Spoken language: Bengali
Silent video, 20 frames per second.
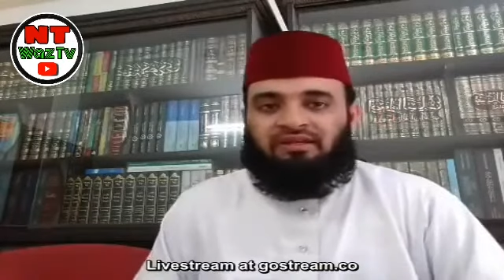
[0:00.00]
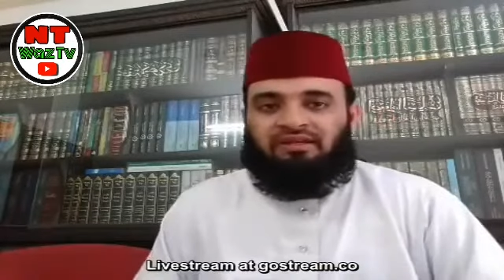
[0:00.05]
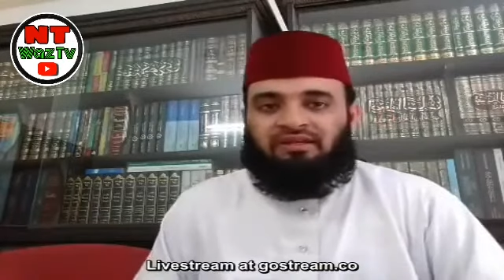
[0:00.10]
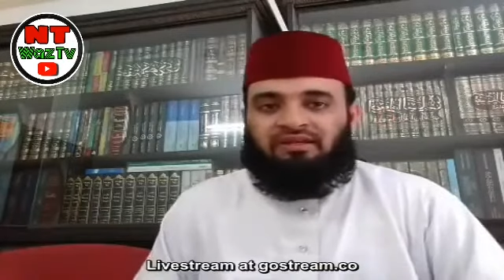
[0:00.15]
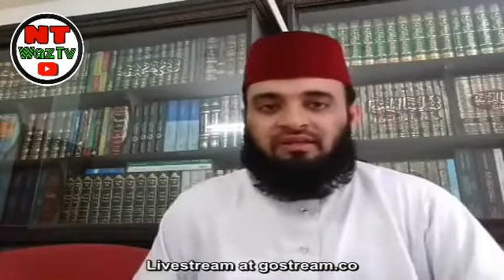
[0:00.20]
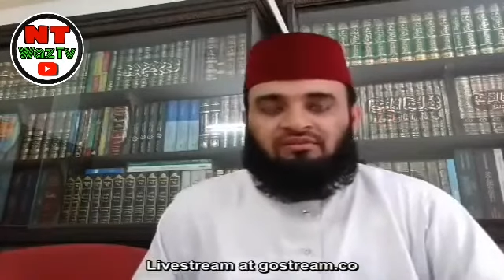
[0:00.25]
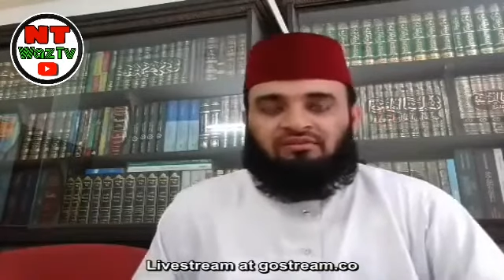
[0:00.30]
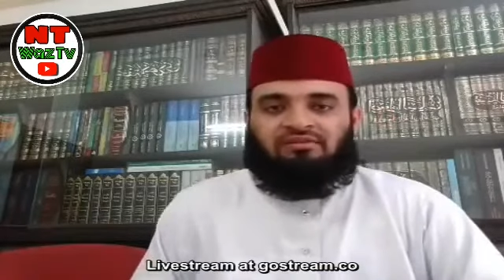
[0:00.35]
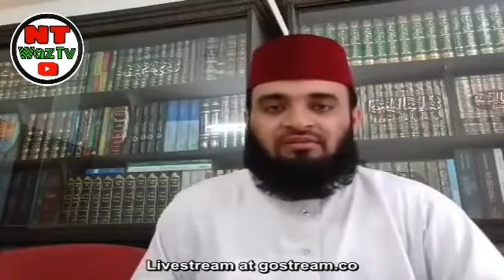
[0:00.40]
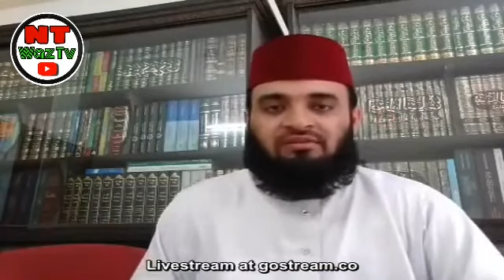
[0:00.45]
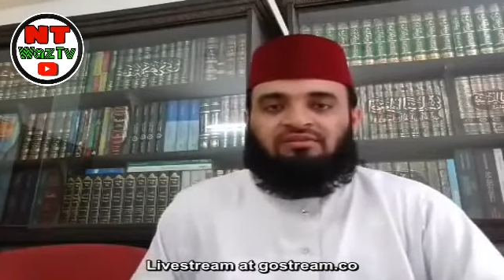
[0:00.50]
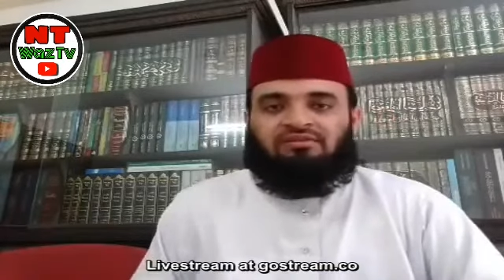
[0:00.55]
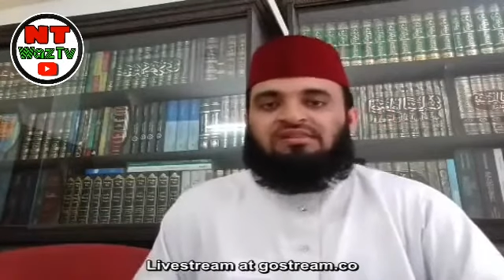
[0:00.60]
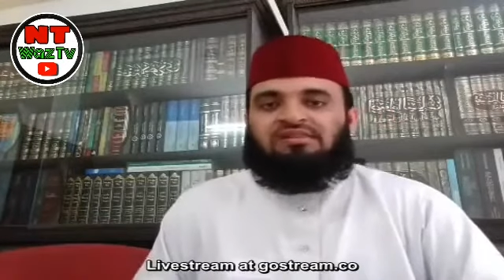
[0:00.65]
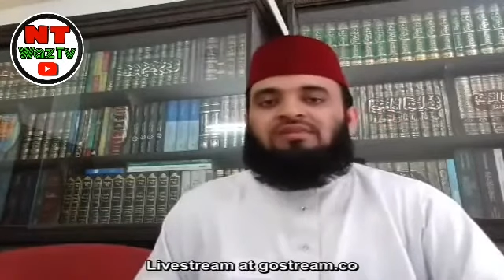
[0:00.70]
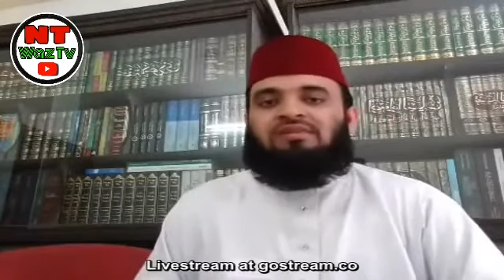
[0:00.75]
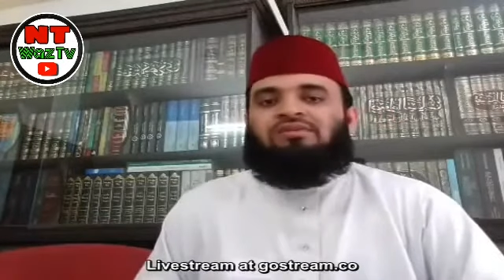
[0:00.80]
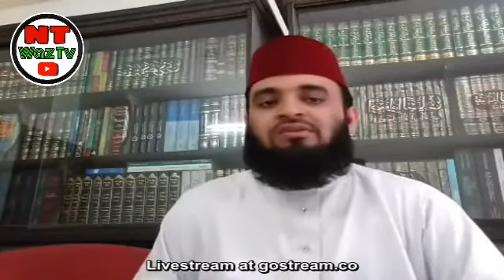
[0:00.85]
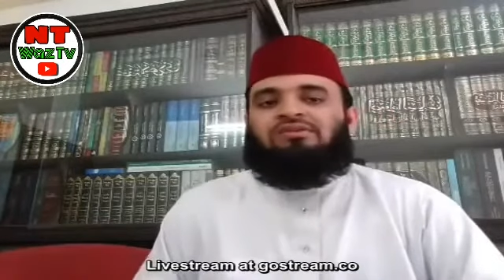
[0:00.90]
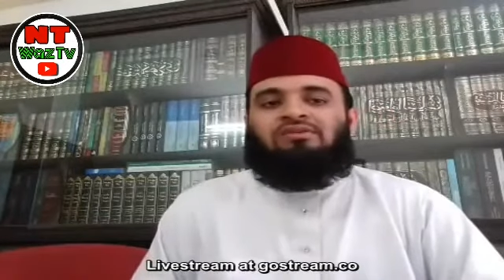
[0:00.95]
তো রাসুল
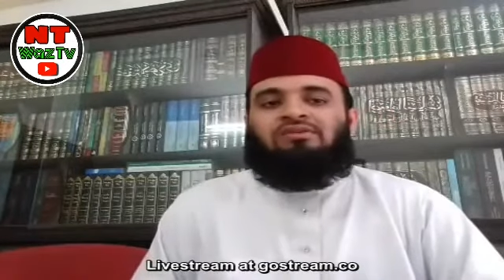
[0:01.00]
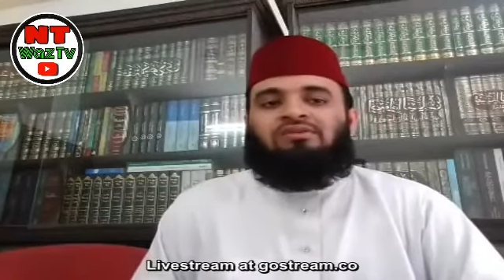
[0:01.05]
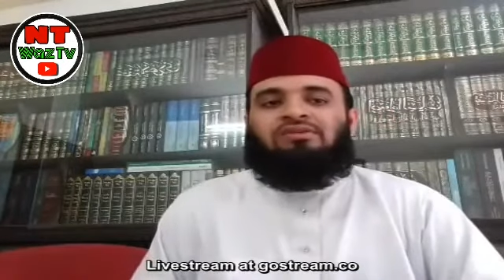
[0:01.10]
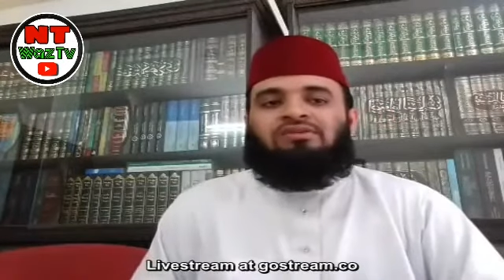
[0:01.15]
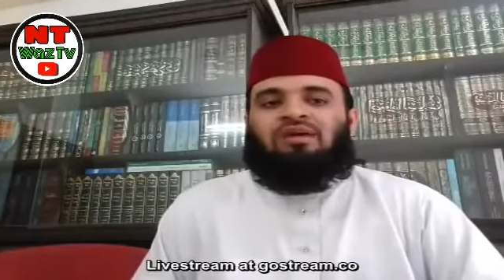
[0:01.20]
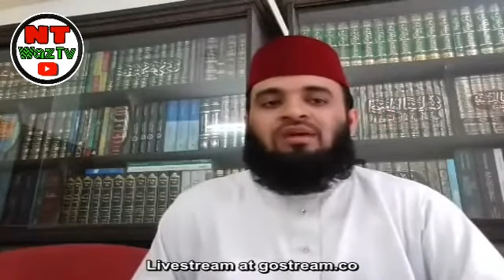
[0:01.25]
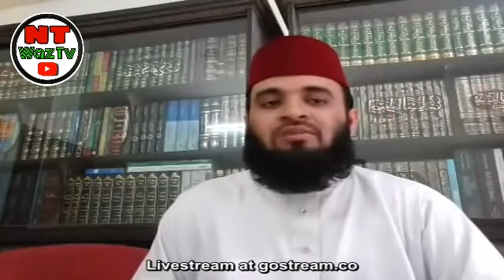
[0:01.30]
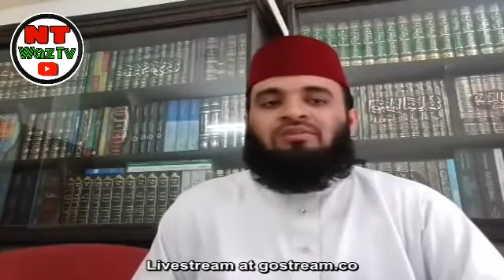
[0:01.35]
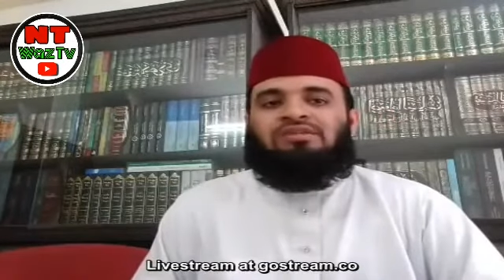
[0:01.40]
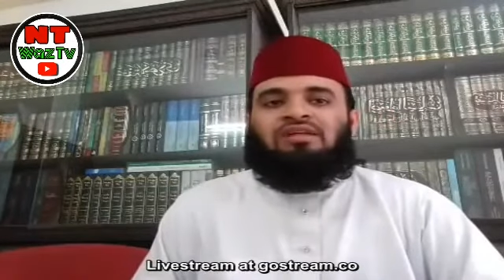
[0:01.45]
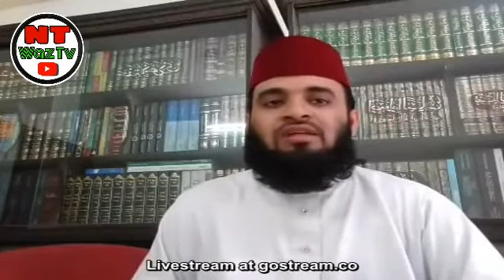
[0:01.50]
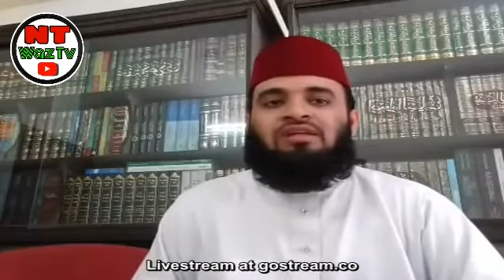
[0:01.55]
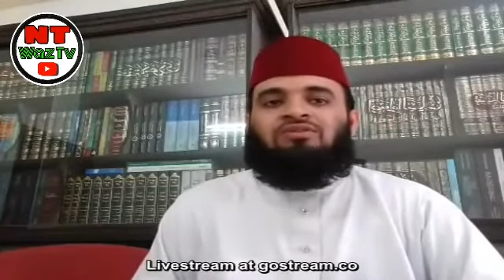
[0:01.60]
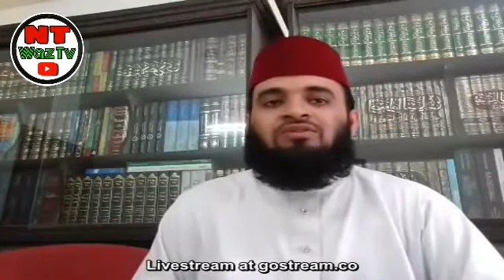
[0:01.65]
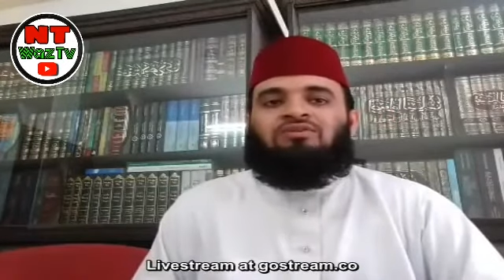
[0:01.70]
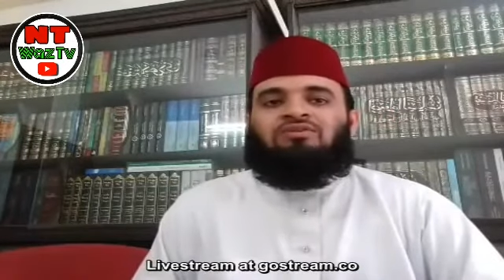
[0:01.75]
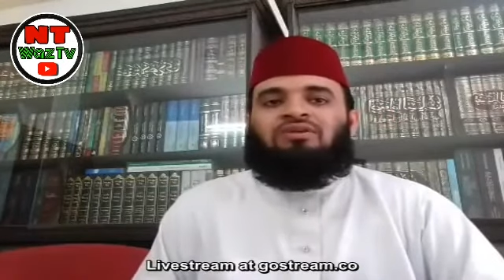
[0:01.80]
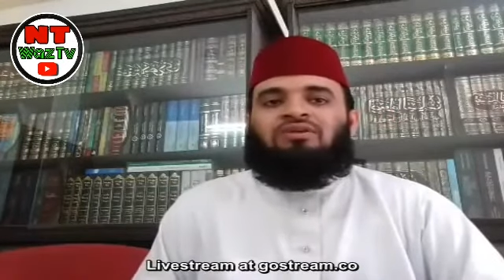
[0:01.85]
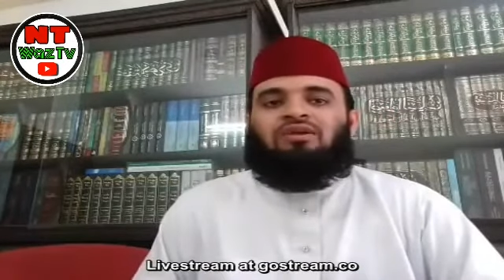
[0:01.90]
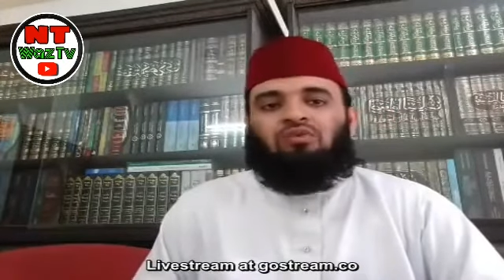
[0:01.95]
ইসলাম এর জন্য তাবিজ না
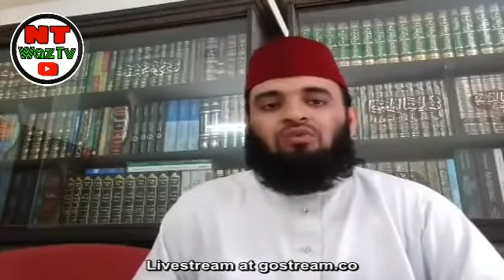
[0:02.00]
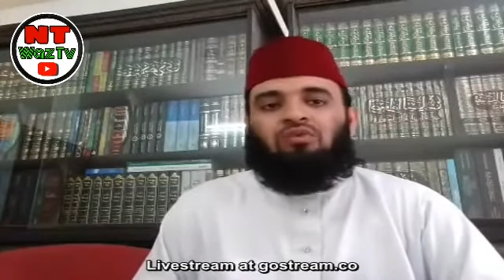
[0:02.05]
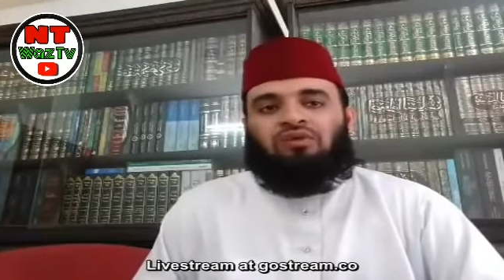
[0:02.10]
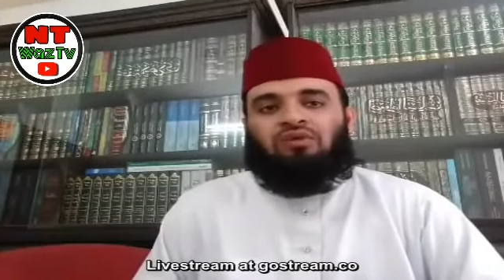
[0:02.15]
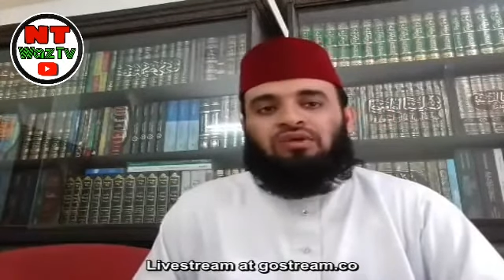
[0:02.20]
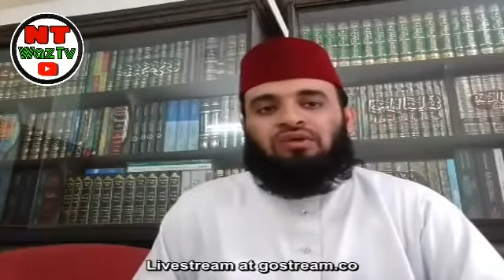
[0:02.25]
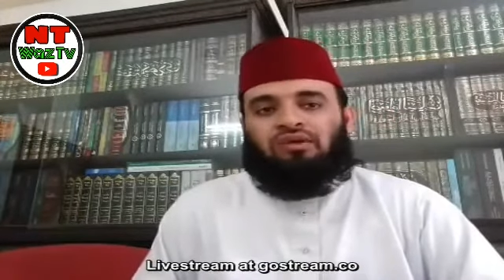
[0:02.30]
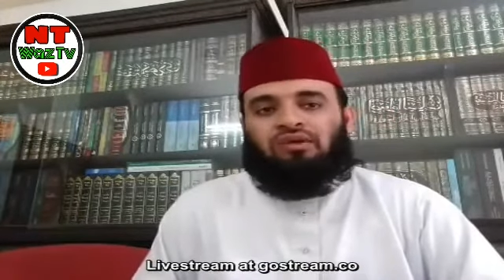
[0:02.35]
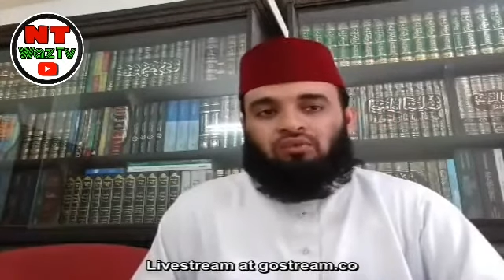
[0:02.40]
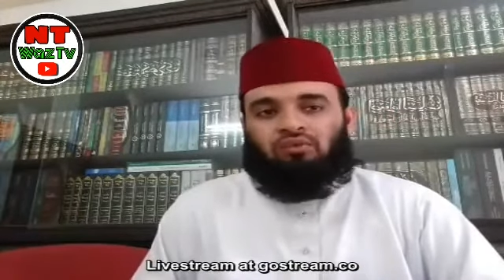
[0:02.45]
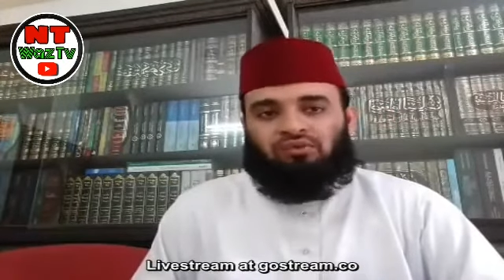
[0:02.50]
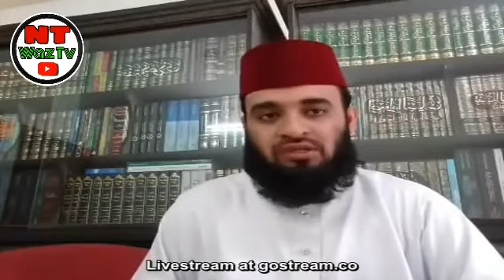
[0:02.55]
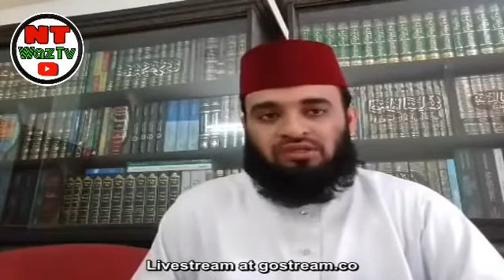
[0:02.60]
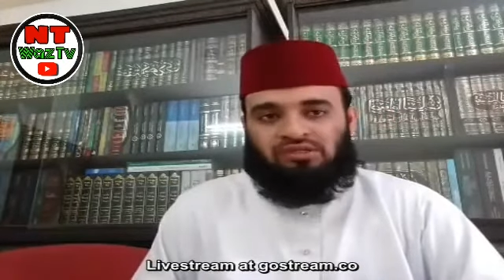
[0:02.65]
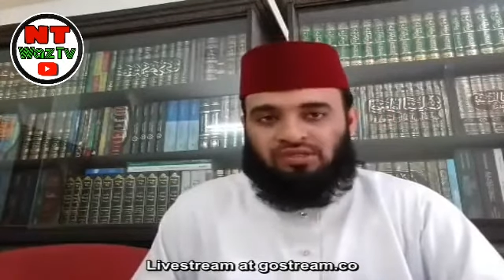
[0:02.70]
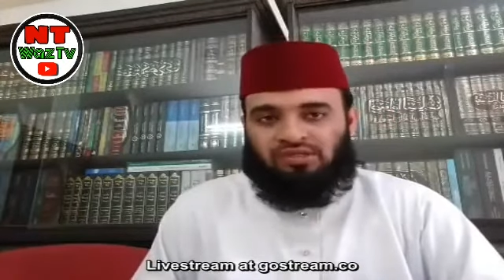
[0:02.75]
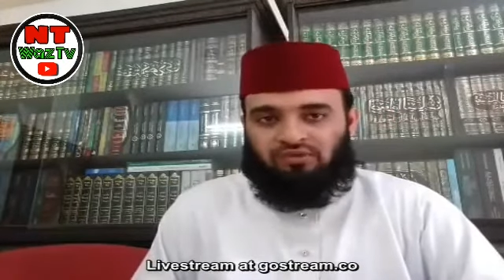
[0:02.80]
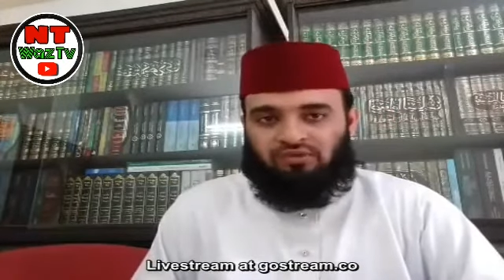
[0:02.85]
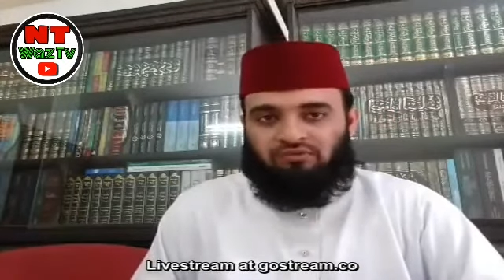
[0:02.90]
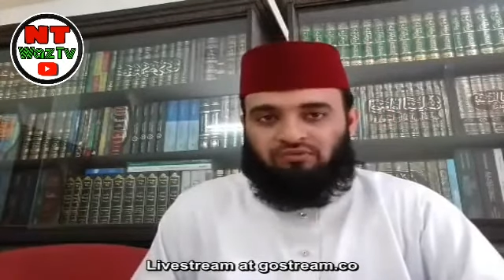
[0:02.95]
ঝুলিয়ে রুকিয়া করতেন
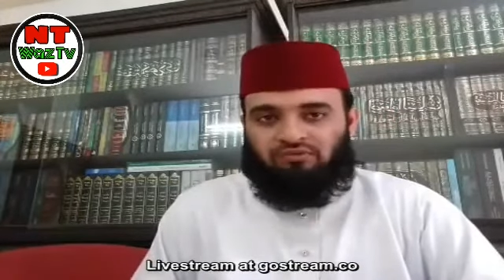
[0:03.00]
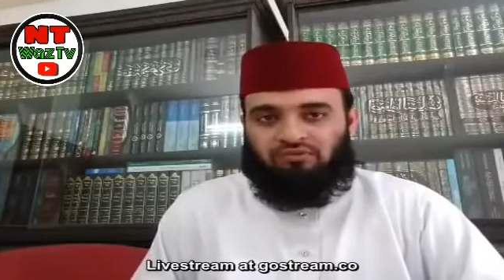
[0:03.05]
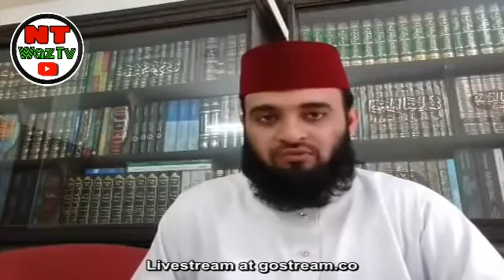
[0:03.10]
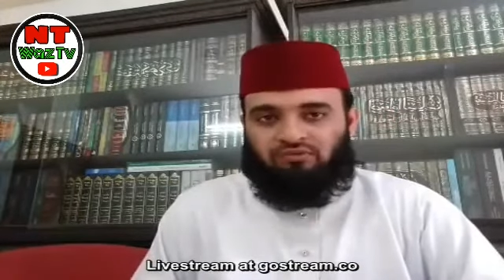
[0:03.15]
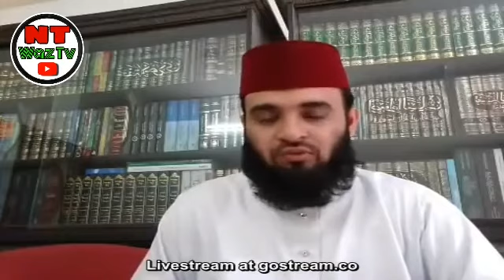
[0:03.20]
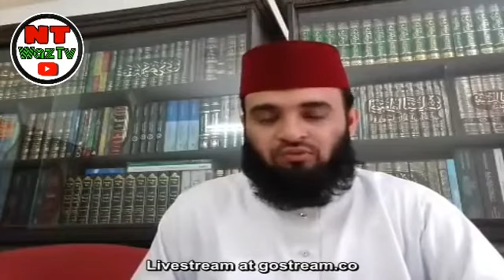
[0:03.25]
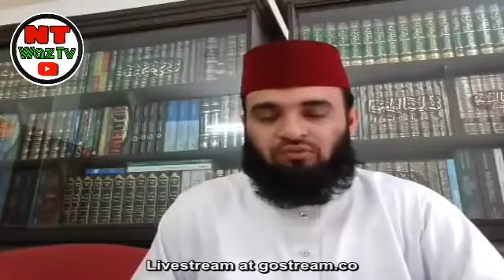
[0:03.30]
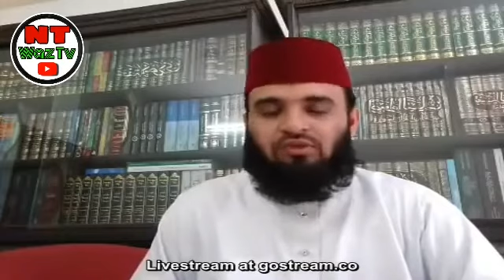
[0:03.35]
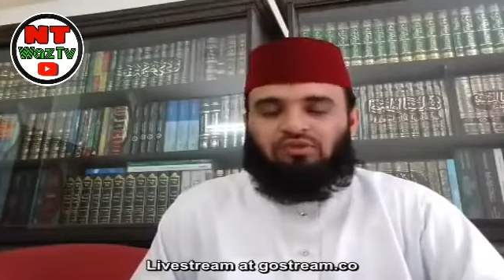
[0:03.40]
ঝাড়ফুক